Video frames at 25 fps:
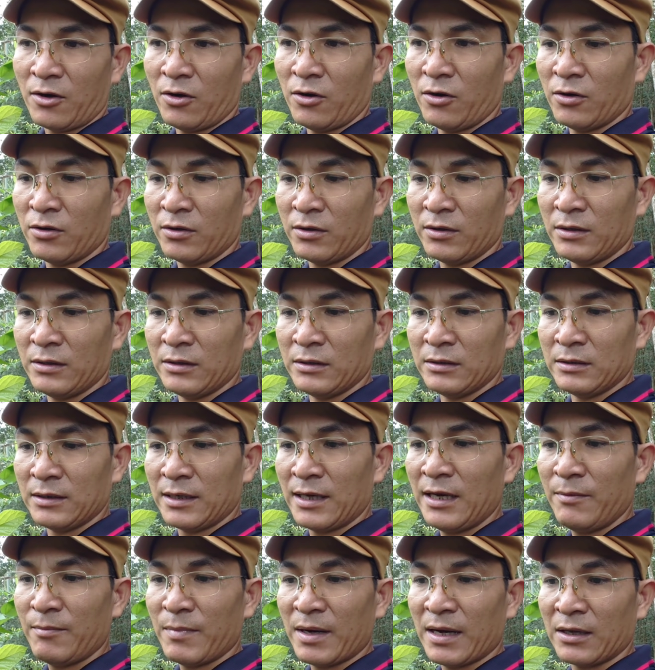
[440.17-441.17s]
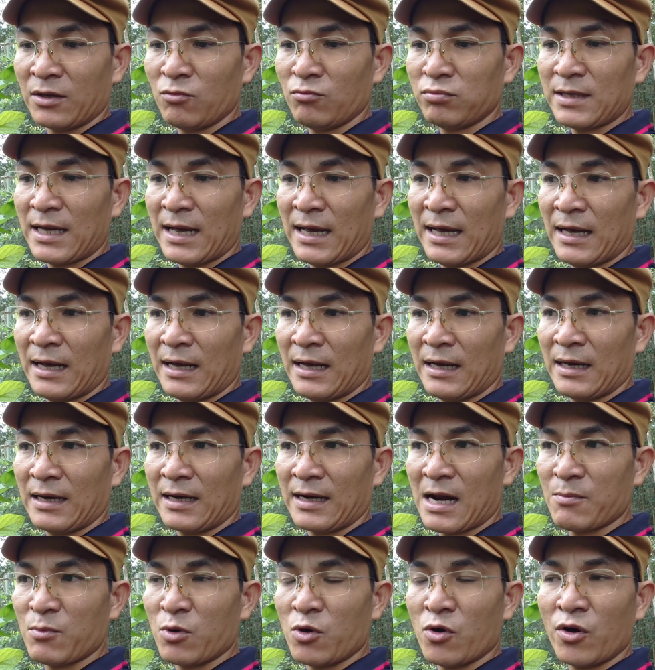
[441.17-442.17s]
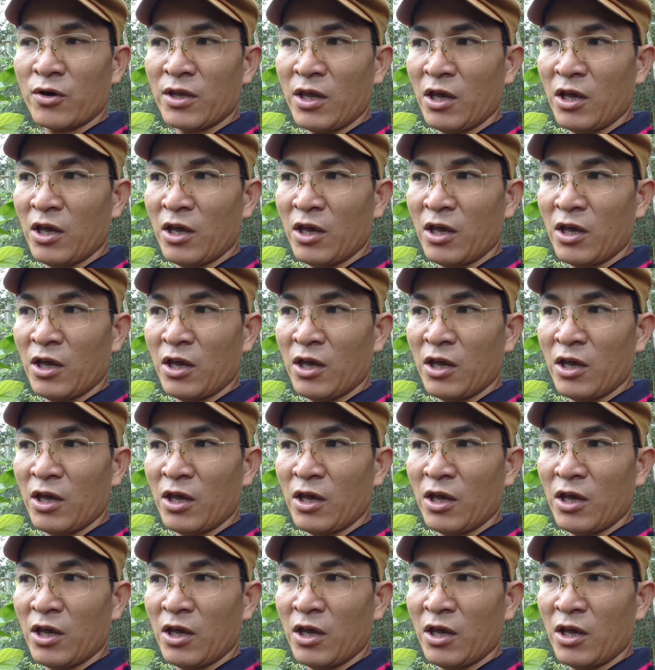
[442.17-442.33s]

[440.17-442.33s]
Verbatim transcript: còn khi mà chúng ta ra mồ